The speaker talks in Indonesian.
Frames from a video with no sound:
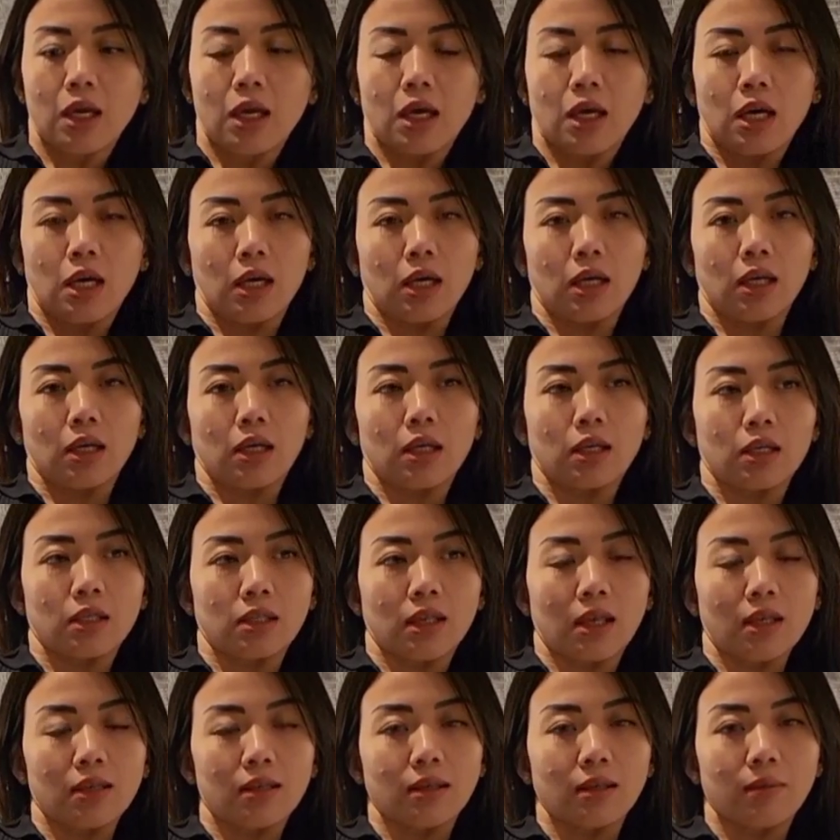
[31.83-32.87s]
uh,
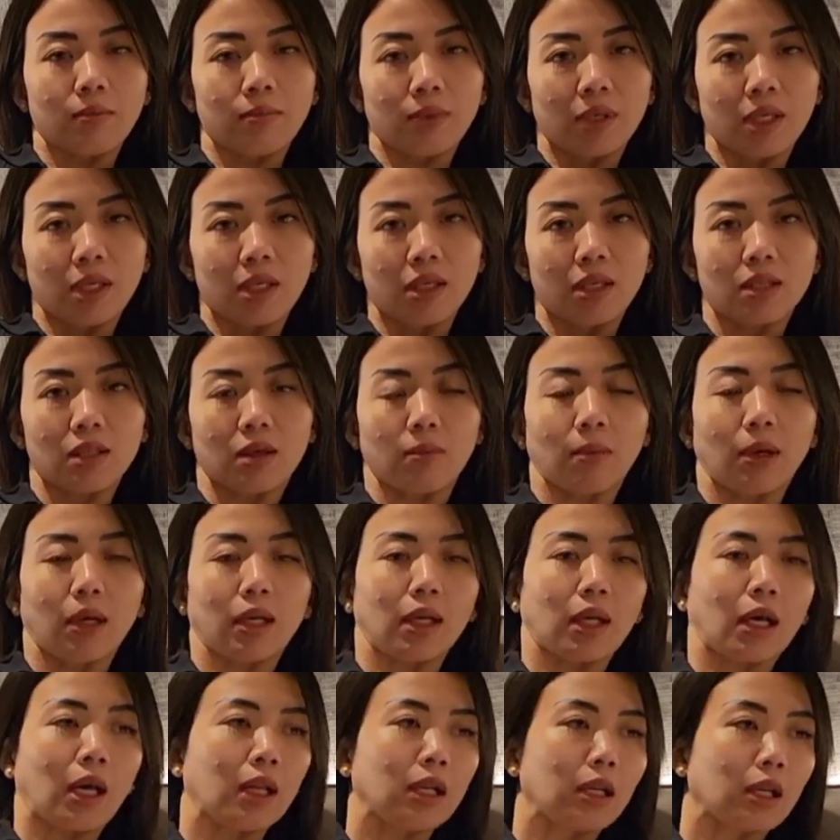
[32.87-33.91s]
sashimi sama
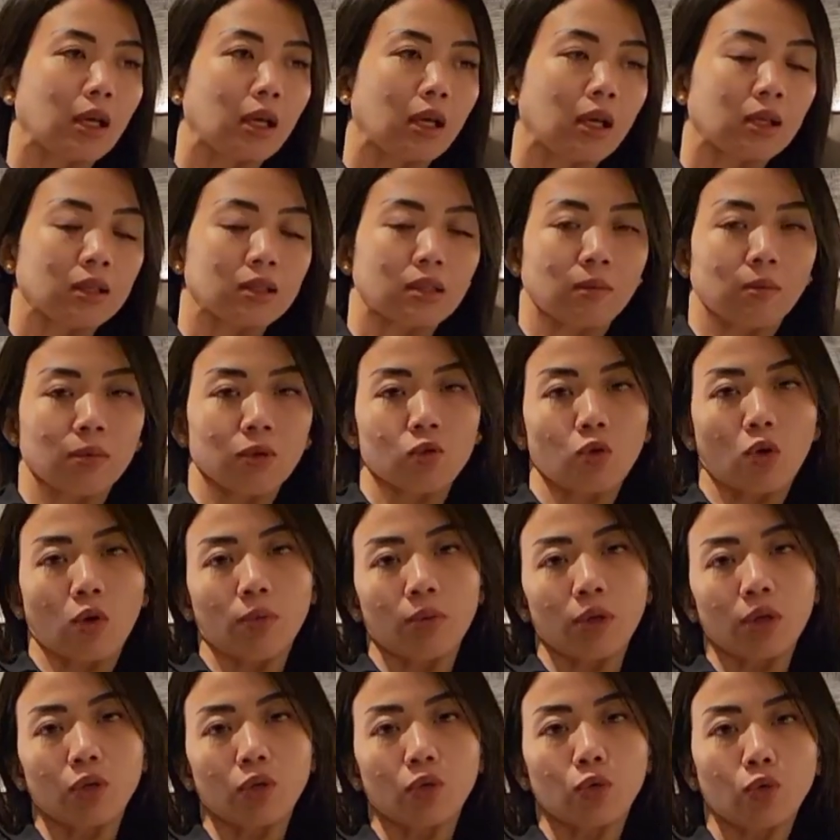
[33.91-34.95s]
anak-anak sama
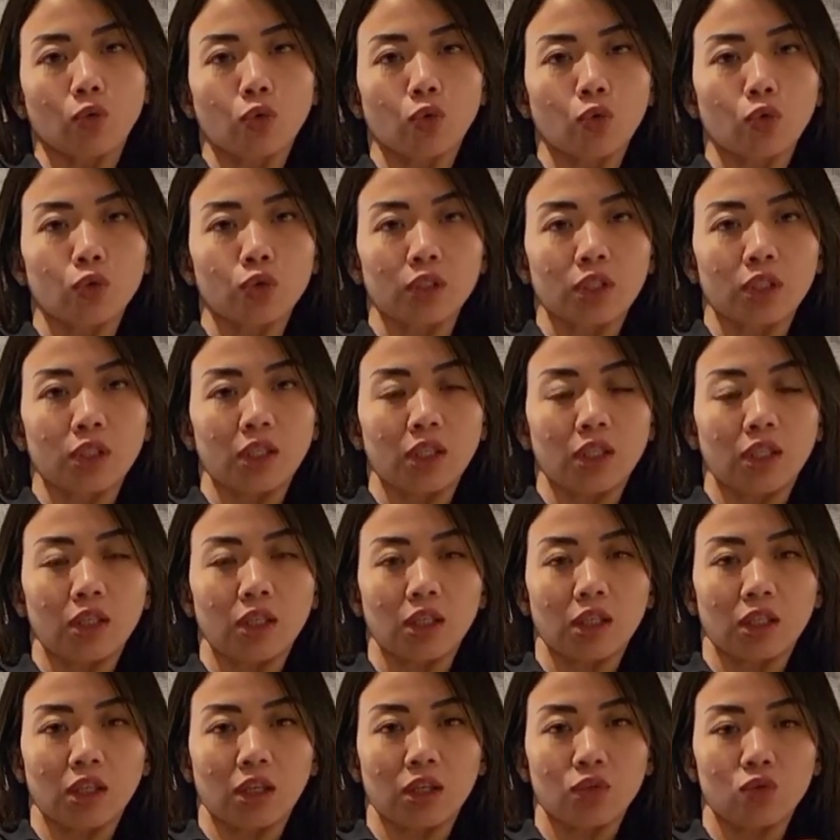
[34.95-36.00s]
suamiku jadi ini
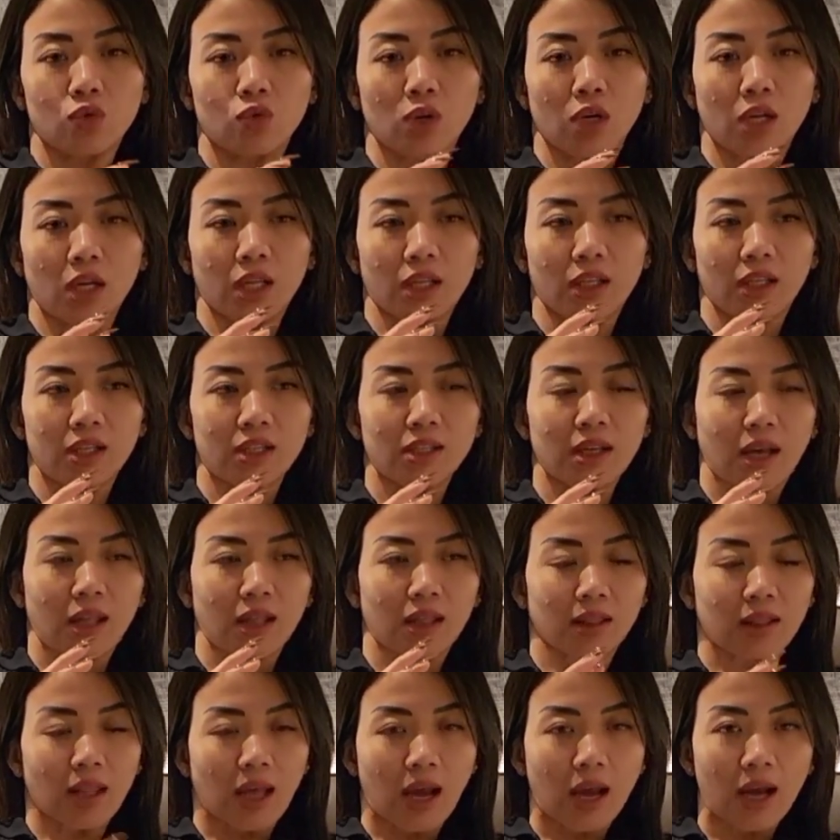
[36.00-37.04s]
kita juga lagi
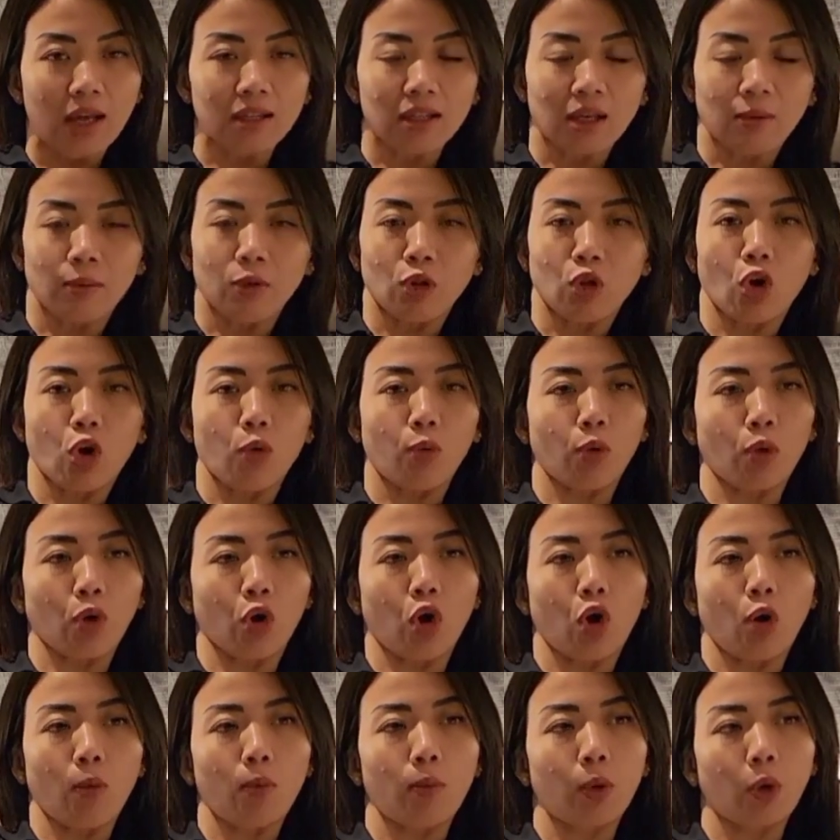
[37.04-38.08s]
santai sambil
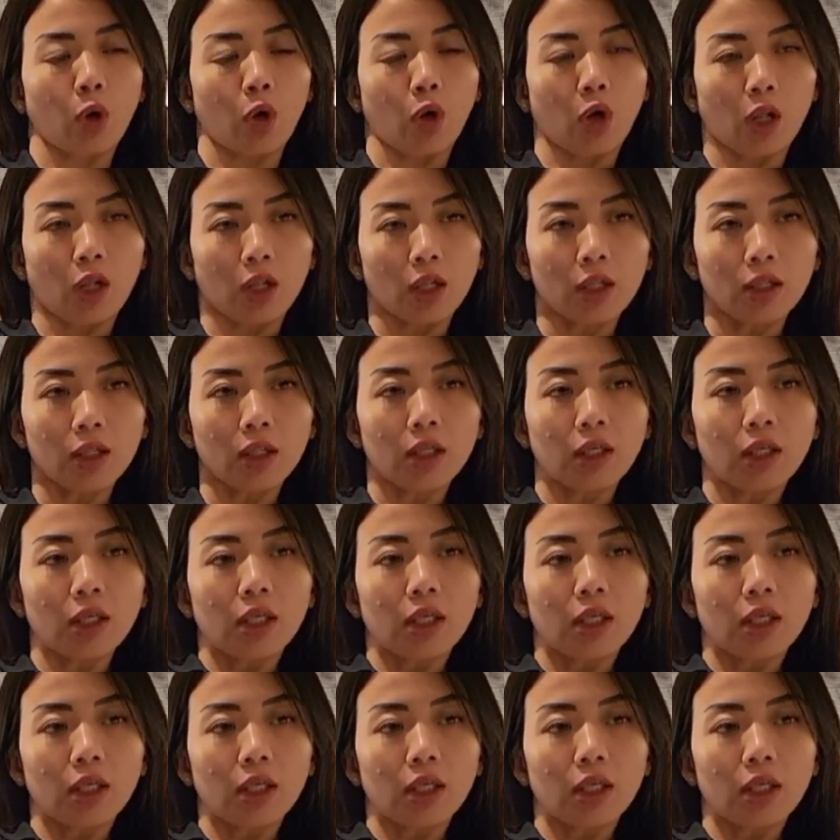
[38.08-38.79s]
ngobrol-ngobrol